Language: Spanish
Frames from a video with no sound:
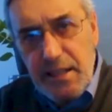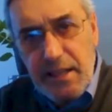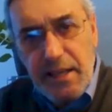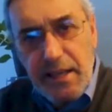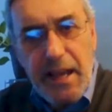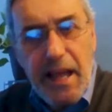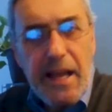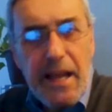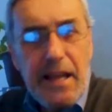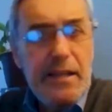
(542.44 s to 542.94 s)

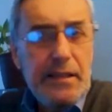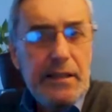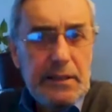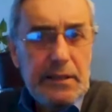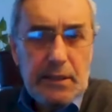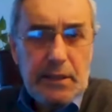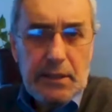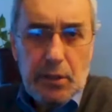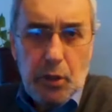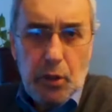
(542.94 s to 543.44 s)
renal
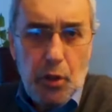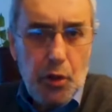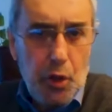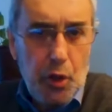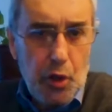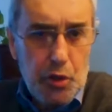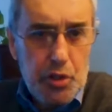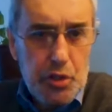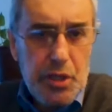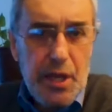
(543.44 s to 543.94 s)
o
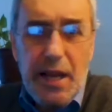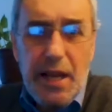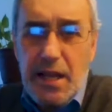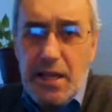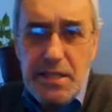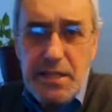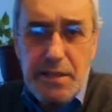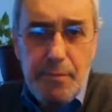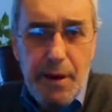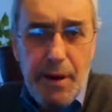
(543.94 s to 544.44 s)
dos a la
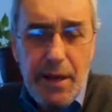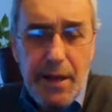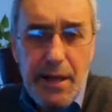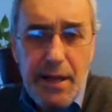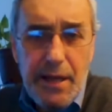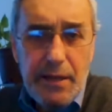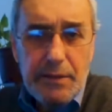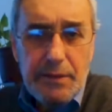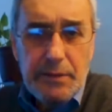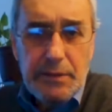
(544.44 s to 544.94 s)
semana,
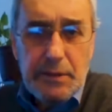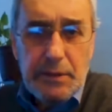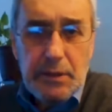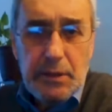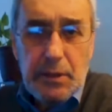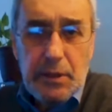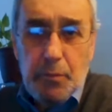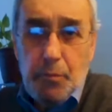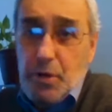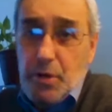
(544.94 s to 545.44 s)

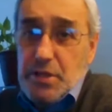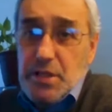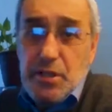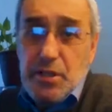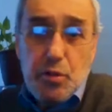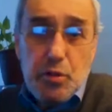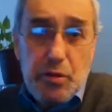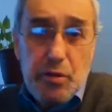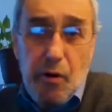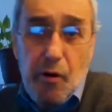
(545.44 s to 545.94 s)
pues
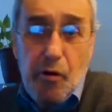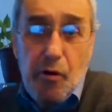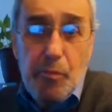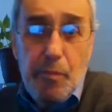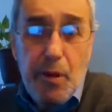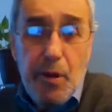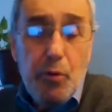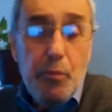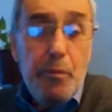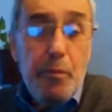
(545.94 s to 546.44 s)
esto se va a
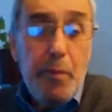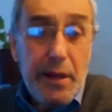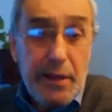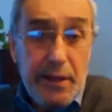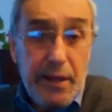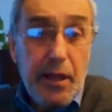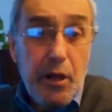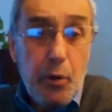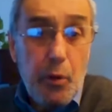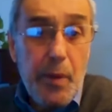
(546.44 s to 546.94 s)
volver un
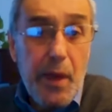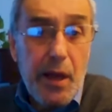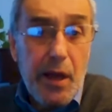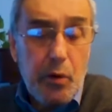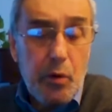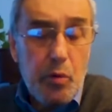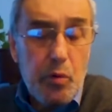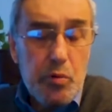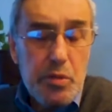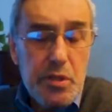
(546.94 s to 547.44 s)
verdadero
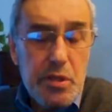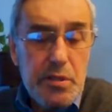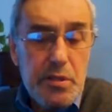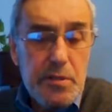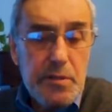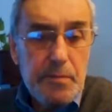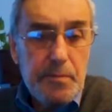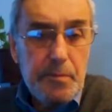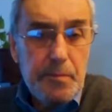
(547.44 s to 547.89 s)
viacrucis.